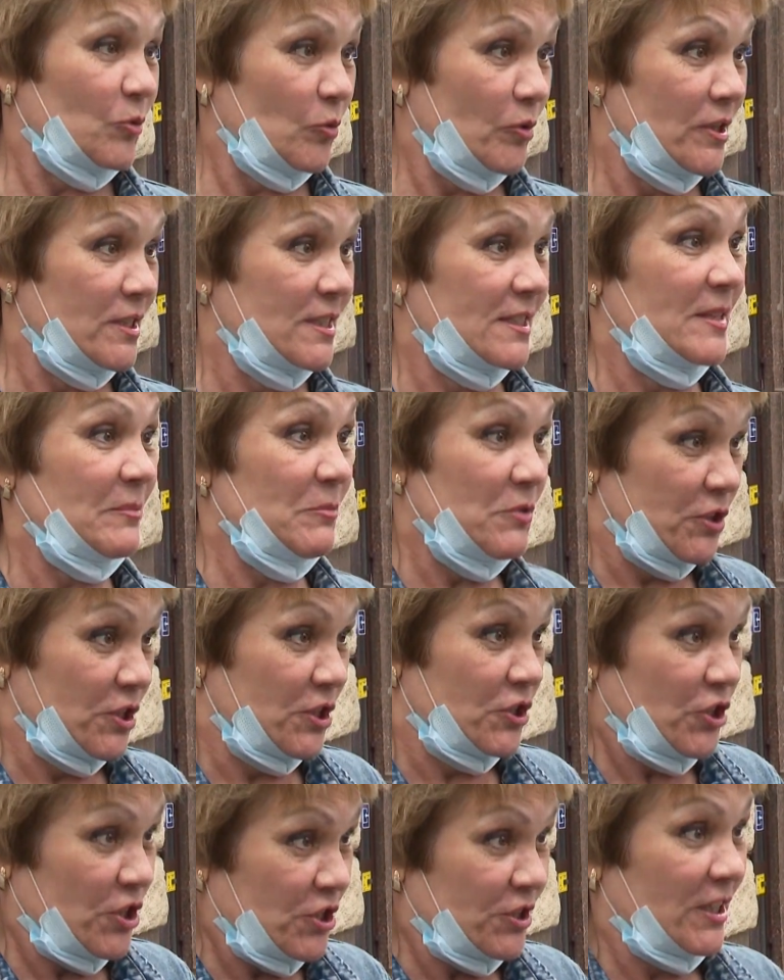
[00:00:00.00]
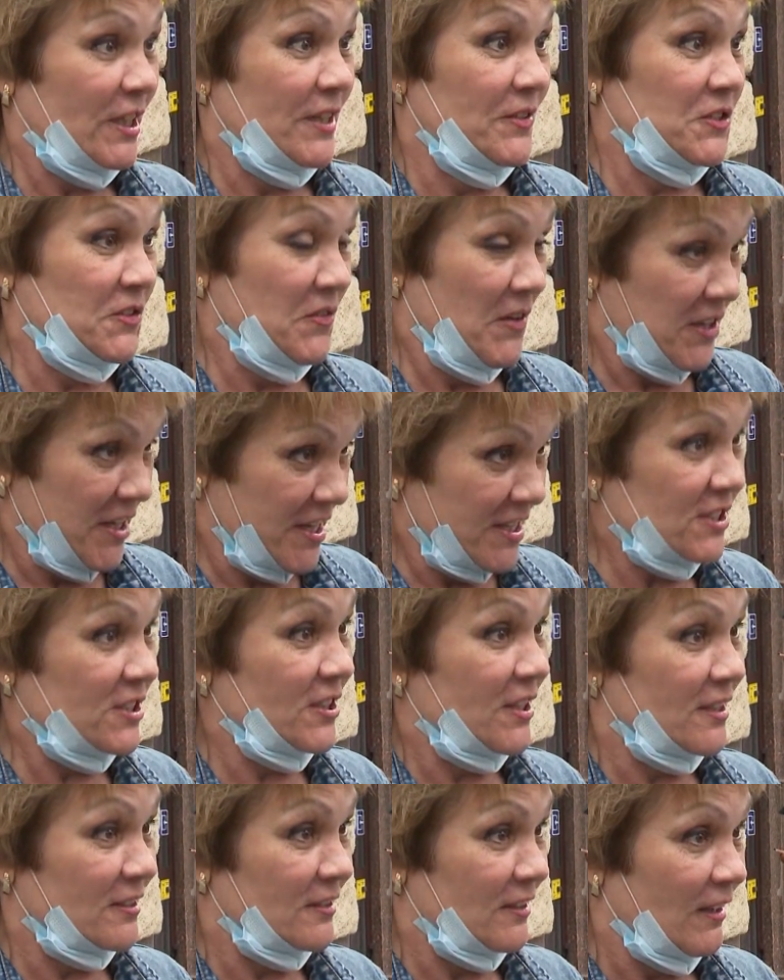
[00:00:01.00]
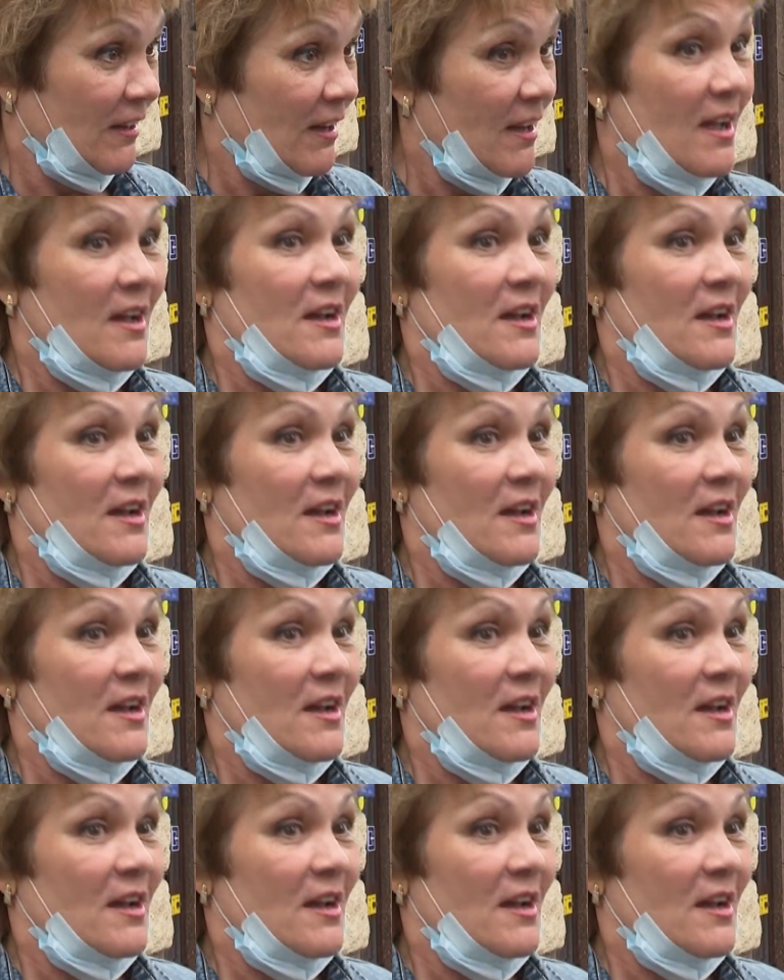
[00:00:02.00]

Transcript: То есть мы же жители своей страны.